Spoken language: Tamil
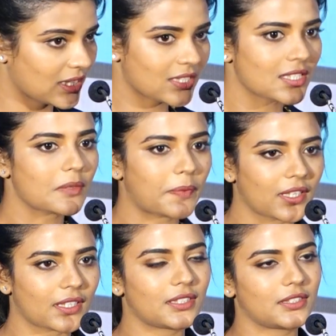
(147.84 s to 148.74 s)
சின்ன சின்ன
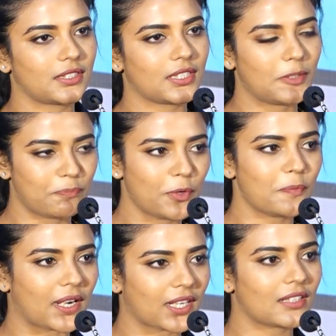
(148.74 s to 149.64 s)
படங்கள் இப்போ
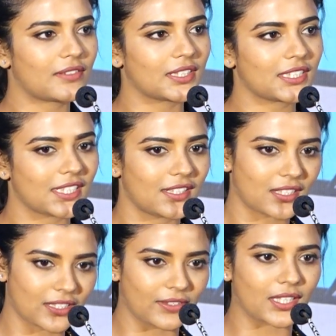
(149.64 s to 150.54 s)
மக்கள் வந்து
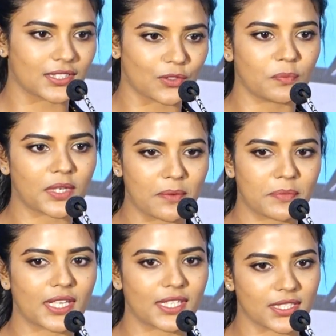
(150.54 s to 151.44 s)
தியேட்டருக்கு வர்றது ரொம்ப
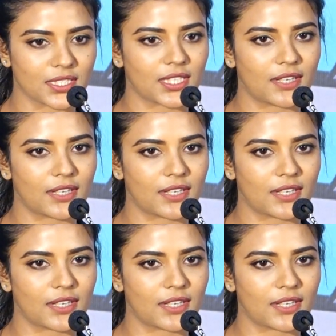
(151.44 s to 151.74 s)
கம்மியாயிடுச்சு